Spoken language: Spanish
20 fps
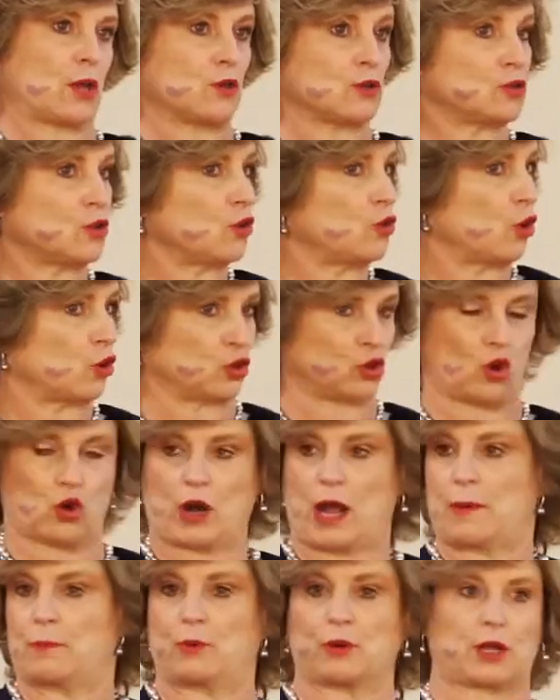yo soy
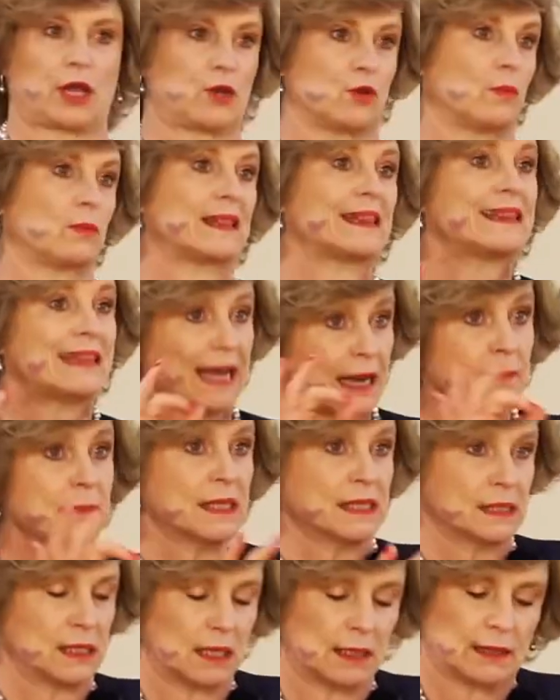doctora y porque yo, déjame
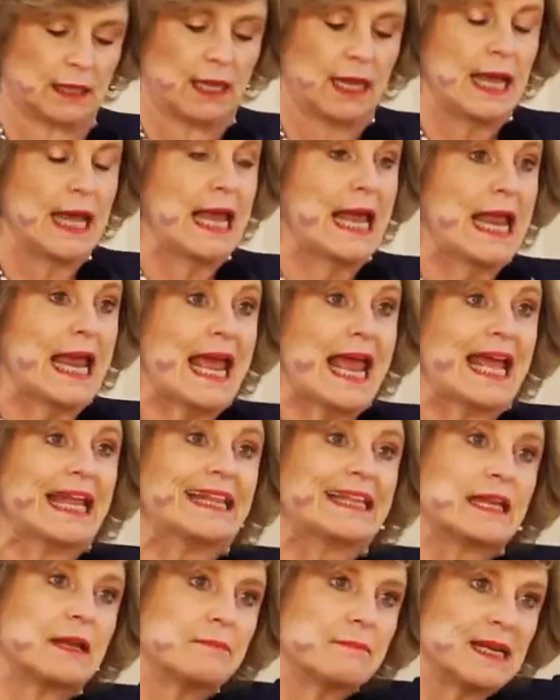decirte,
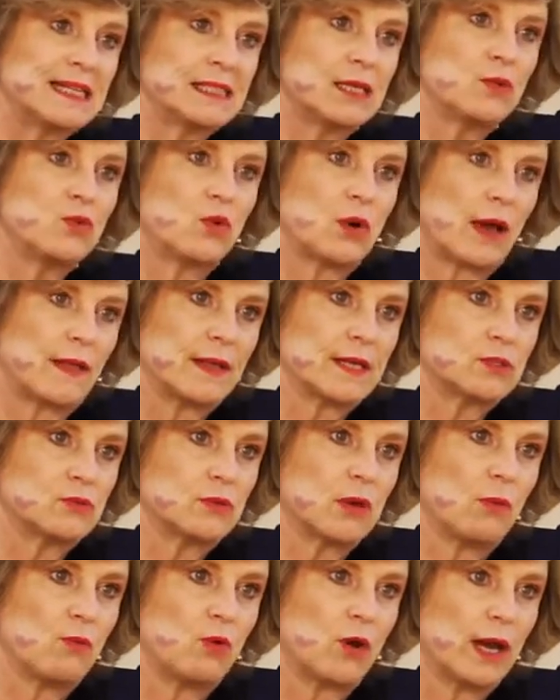entre más educada es
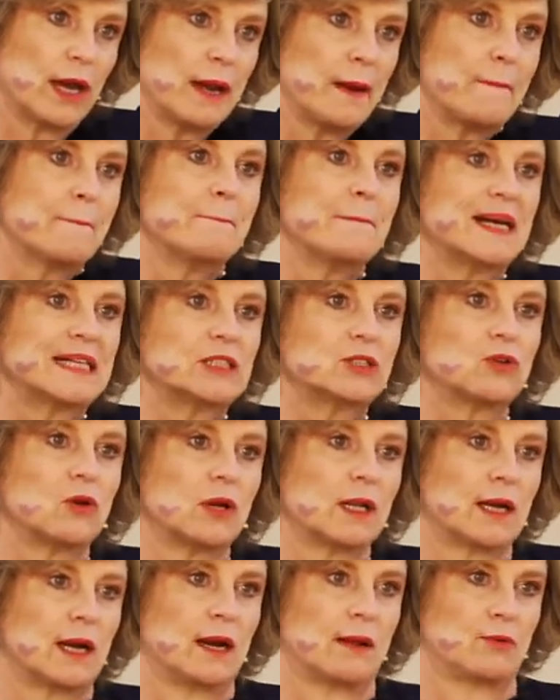una mujer, más
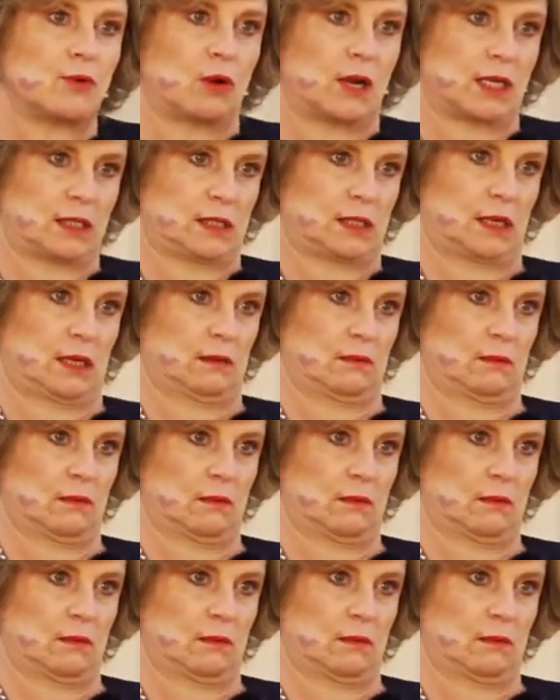tolera la violencia.